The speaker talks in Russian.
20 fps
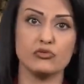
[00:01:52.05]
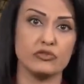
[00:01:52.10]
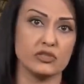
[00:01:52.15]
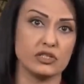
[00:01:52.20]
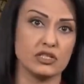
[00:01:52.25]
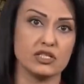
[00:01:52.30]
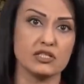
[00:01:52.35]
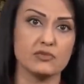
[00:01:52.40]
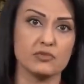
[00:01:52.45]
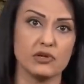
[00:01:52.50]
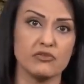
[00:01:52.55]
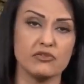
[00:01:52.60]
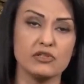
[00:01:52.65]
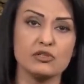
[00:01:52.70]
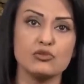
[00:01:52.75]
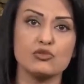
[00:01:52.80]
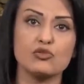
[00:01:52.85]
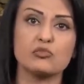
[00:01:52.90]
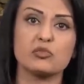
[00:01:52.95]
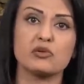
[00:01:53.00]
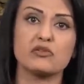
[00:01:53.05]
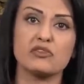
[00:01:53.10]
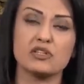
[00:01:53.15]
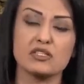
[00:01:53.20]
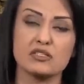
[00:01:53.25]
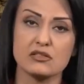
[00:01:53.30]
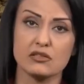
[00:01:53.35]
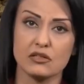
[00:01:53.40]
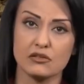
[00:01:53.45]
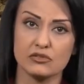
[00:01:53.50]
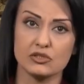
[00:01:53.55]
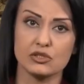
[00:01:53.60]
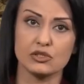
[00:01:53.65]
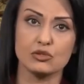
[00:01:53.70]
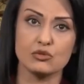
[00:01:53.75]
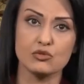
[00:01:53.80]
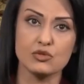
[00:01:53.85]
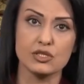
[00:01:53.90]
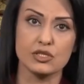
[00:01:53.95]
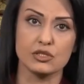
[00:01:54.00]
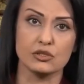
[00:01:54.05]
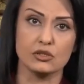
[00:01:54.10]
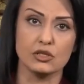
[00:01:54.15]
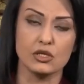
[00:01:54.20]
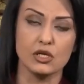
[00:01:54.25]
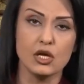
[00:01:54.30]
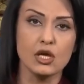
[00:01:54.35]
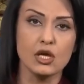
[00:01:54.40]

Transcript: вероисповеданию православных грузин?